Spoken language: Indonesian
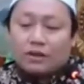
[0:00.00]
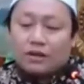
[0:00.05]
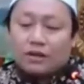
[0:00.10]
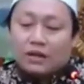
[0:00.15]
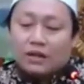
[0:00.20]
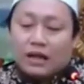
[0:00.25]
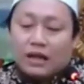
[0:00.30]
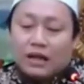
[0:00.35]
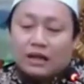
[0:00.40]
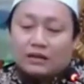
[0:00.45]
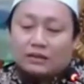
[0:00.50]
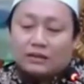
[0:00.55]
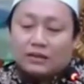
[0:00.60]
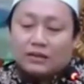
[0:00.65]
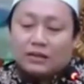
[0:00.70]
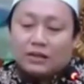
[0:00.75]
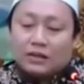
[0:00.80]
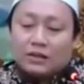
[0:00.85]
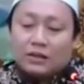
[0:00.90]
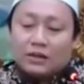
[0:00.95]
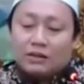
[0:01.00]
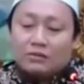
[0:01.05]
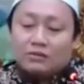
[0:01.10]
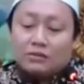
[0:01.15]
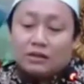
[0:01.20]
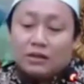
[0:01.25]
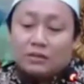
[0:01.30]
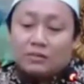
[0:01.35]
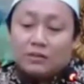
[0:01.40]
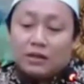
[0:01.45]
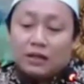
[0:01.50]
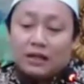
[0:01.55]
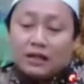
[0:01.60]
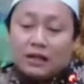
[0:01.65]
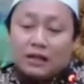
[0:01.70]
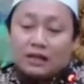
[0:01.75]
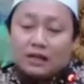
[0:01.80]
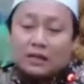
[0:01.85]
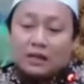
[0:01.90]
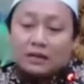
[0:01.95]
artinya ya Allah
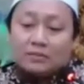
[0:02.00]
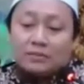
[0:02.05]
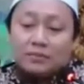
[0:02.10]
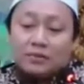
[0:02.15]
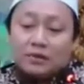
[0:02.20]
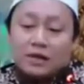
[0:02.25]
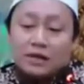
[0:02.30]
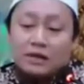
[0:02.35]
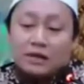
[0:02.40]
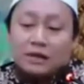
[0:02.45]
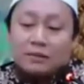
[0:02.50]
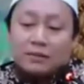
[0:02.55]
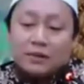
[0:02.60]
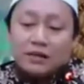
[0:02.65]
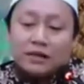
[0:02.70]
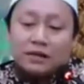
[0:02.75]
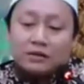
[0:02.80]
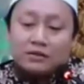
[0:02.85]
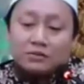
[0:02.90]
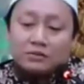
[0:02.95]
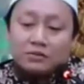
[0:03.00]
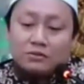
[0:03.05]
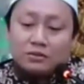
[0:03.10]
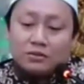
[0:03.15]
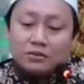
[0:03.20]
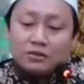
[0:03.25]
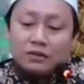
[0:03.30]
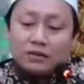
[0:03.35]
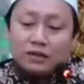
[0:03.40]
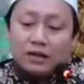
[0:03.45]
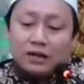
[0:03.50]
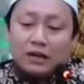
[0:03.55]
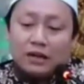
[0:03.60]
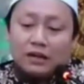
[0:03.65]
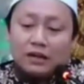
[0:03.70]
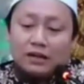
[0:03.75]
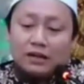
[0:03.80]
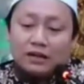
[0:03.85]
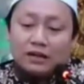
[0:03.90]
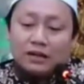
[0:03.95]
berikan keampunan kepadaku nah
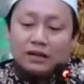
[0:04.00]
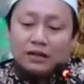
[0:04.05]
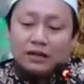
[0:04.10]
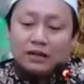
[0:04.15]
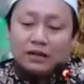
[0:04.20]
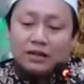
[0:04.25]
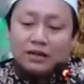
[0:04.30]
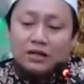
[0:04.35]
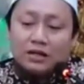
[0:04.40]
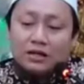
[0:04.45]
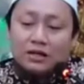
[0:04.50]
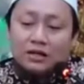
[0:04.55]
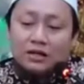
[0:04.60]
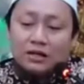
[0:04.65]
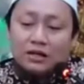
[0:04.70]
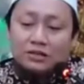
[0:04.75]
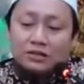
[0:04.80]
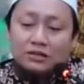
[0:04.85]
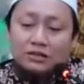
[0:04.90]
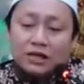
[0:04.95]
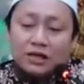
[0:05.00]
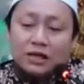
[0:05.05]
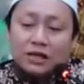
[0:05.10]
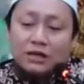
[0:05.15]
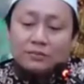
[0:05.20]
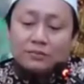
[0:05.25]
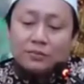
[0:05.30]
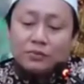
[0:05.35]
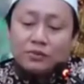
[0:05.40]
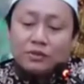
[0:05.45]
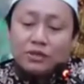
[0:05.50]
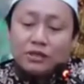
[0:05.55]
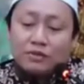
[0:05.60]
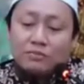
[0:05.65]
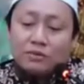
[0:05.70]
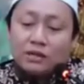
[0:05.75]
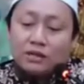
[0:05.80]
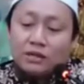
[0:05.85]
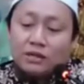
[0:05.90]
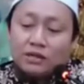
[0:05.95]
segala puji
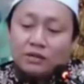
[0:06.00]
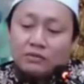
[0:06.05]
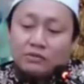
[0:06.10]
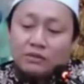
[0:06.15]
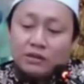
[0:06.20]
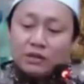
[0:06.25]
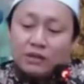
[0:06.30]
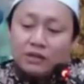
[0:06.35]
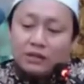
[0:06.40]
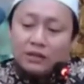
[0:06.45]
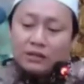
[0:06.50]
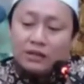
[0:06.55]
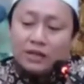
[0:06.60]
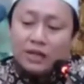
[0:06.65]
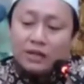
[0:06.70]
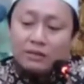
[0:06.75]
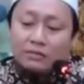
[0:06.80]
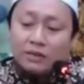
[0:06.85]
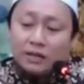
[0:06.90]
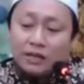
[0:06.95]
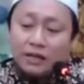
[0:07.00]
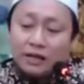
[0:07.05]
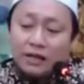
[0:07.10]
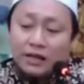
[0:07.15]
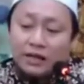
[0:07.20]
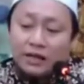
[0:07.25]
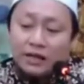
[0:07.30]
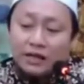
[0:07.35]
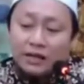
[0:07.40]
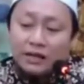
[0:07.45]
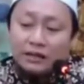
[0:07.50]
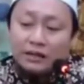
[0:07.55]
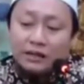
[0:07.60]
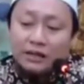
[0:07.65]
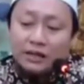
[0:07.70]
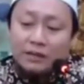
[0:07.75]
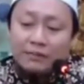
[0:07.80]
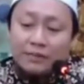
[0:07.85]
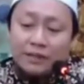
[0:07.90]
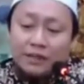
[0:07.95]
bagi Allah yang menghilangkan
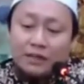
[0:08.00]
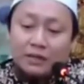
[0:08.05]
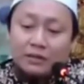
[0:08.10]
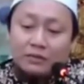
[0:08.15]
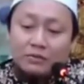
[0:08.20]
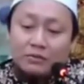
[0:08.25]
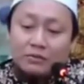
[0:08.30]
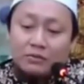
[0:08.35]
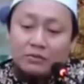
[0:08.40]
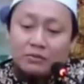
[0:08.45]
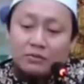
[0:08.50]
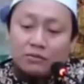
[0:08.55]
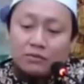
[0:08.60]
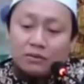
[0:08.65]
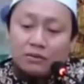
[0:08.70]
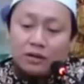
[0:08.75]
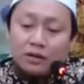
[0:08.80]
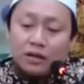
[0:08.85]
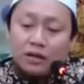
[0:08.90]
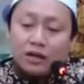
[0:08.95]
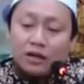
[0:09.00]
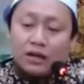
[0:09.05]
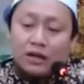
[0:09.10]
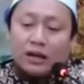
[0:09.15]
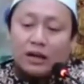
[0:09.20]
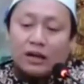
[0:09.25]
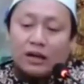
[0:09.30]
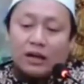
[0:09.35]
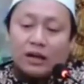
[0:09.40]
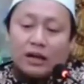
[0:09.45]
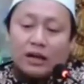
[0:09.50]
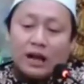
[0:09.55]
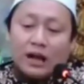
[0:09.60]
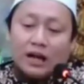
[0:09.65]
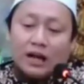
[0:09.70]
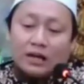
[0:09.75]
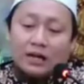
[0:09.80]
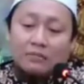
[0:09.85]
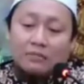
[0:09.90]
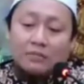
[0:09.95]
daripadaku
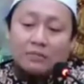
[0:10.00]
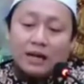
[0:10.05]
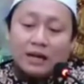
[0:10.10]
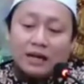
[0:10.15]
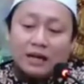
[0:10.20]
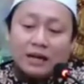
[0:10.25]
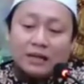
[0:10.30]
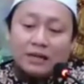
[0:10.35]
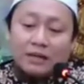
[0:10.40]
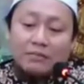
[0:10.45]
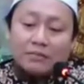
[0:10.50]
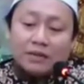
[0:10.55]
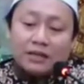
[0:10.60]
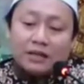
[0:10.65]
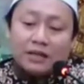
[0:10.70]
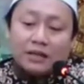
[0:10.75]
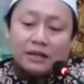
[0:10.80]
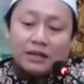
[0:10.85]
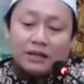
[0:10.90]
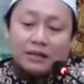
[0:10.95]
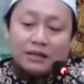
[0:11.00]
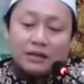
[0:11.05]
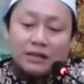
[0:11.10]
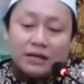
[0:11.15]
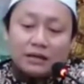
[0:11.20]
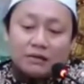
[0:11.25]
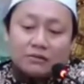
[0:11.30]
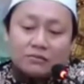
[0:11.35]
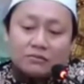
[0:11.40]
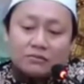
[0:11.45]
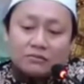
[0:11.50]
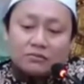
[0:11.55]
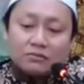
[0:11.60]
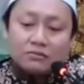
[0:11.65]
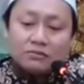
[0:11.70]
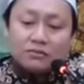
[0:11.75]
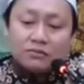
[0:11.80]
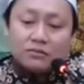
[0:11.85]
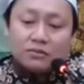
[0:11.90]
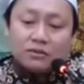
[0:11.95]
akan barang yang menyakiti aku
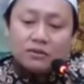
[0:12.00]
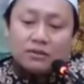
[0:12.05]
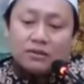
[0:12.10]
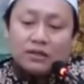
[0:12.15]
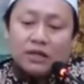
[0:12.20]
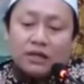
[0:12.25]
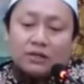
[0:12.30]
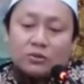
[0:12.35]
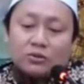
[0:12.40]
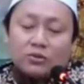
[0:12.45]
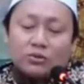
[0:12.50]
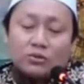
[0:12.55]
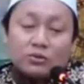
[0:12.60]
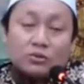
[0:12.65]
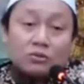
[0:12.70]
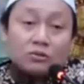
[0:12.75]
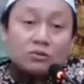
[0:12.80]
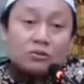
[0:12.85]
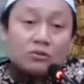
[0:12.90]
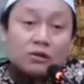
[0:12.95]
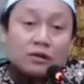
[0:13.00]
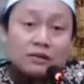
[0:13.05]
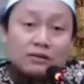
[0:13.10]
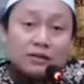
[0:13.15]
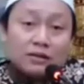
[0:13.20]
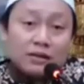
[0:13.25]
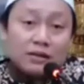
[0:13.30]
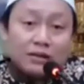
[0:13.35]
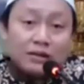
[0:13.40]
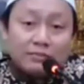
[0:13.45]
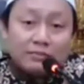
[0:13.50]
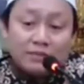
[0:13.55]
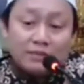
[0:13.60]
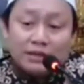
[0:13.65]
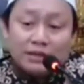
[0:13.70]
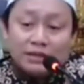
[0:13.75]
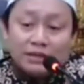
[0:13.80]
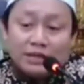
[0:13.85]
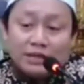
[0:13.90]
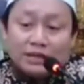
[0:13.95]
yaitu kotoran tadi kan
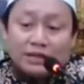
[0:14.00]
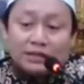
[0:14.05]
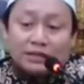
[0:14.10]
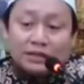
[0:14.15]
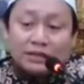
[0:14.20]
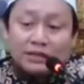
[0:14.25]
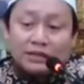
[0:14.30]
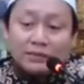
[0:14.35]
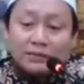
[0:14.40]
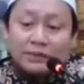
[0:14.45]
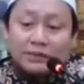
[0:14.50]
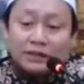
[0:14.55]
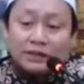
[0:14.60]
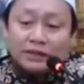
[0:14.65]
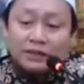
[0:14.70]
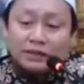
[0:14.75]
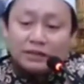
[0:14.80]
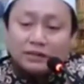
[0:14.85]
bila dilihatkan jadi penyakit